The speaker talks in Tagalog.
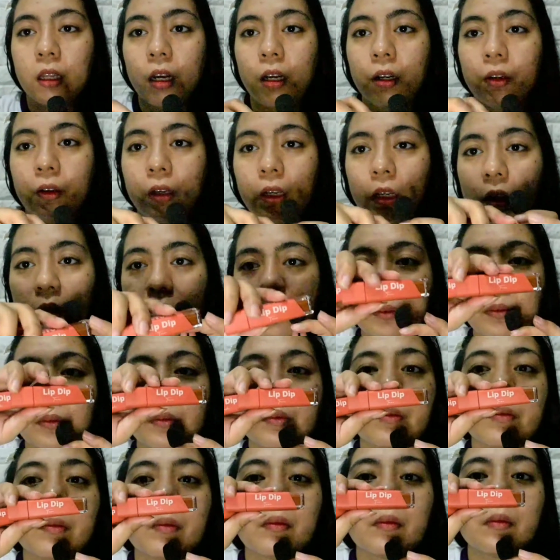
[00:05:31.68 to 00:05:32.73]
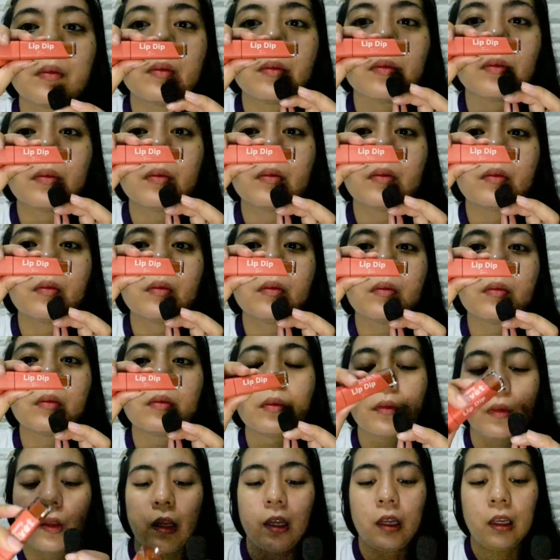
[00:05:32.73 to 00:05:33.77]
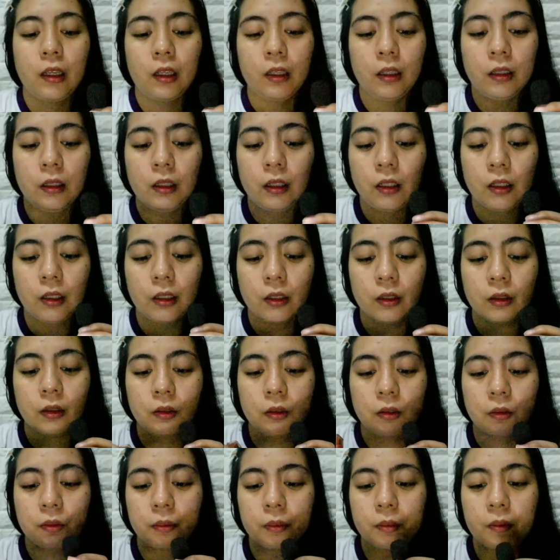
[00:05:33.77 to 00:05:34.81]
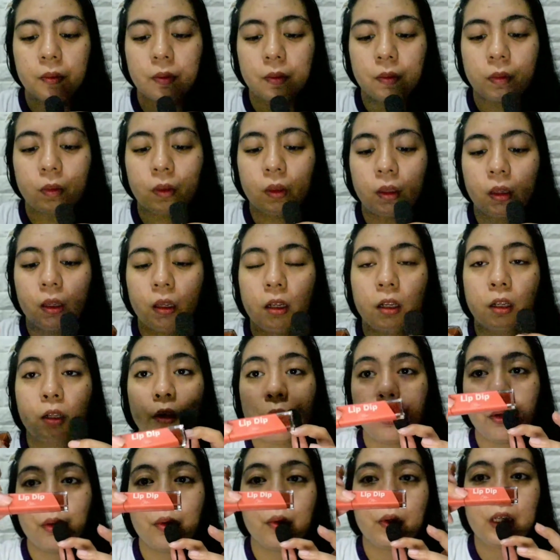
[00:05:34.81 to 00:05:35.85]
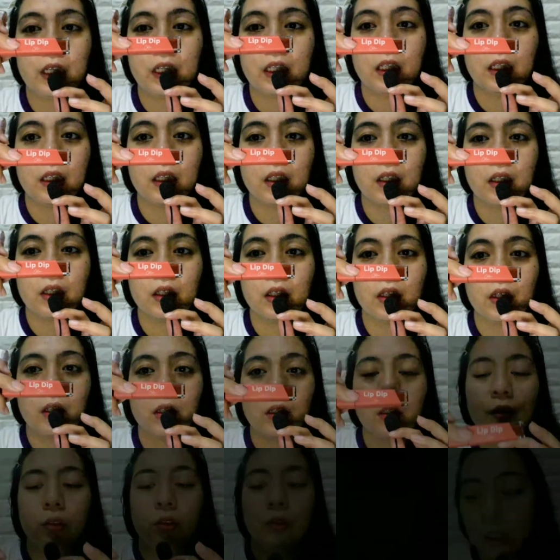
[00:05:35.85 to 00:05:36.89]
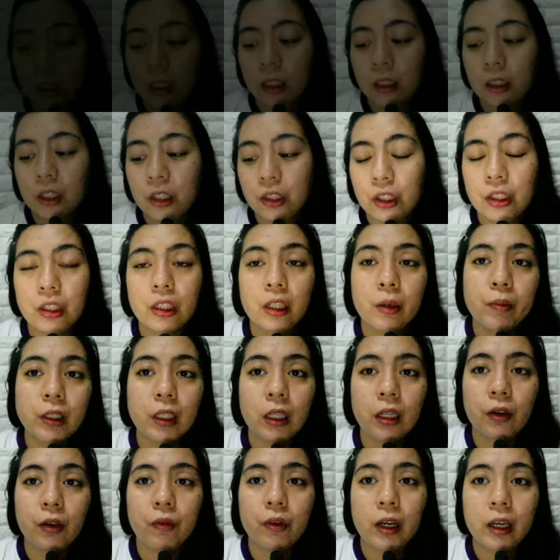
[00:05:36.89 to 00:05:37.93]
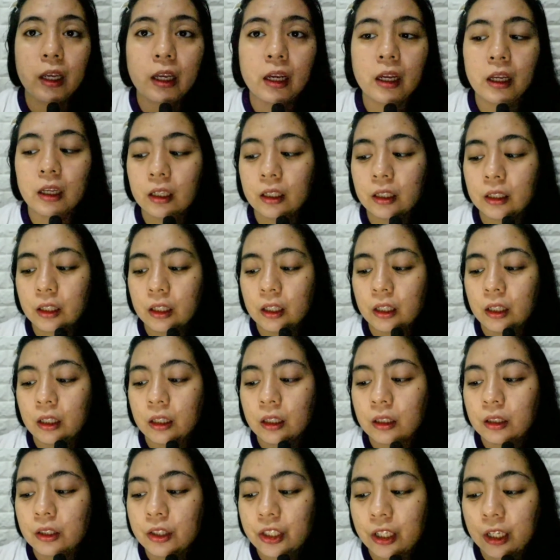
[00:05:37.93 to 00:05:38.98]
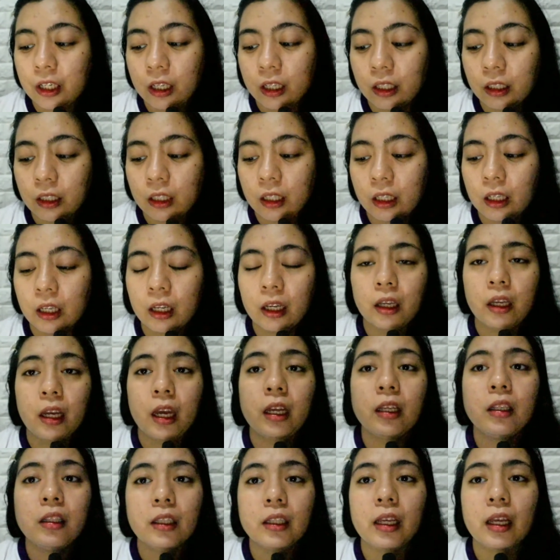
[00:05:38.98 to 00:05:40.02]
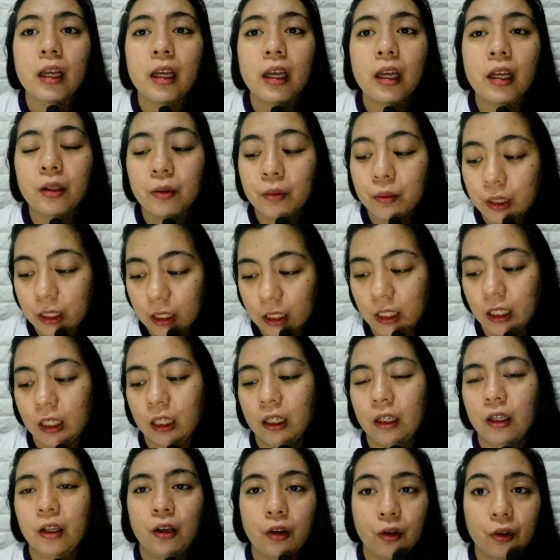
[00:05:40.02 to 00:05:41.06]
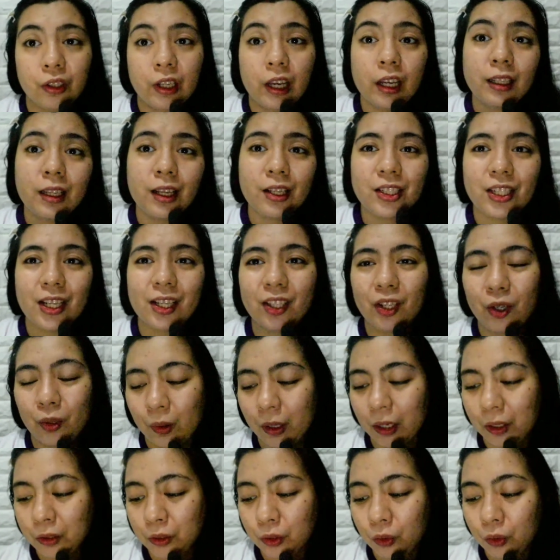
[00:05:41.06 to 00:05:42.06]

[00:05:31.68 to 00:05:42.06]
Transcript: Tara. And Chloe. So, Nasiship sila via JNT and LBC, yun, and etc.